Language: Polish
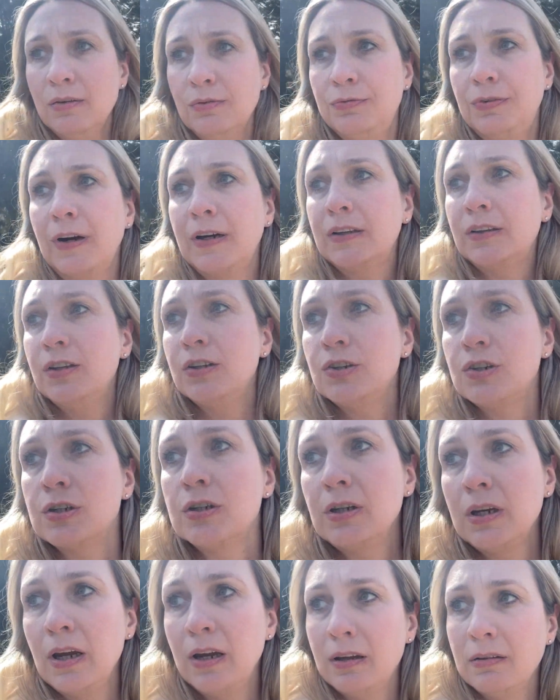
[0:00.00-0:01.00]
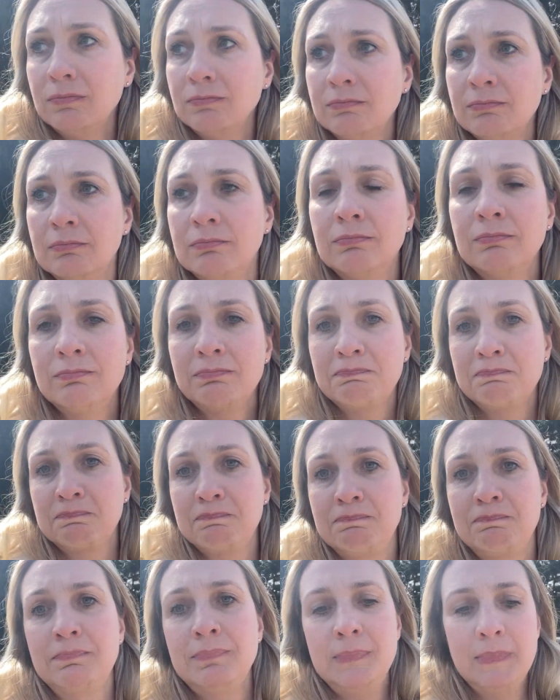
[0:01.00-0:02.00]
faktycznie
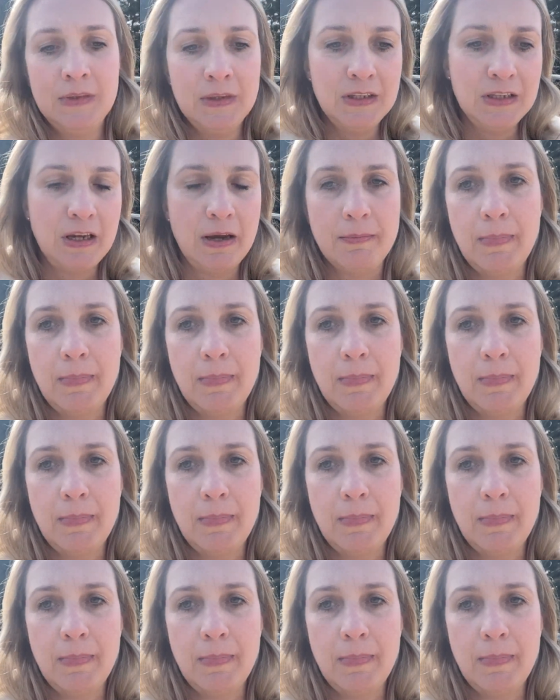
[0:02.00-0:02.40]
nie